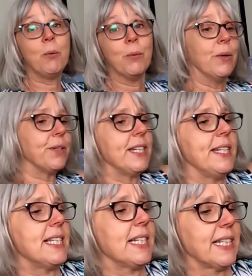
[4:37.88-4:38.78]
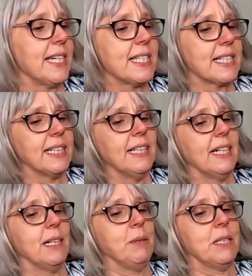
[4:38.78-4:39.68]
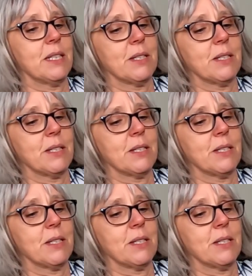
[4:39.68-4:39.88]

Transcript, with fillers: Puh, und in dieser Kiste habe ich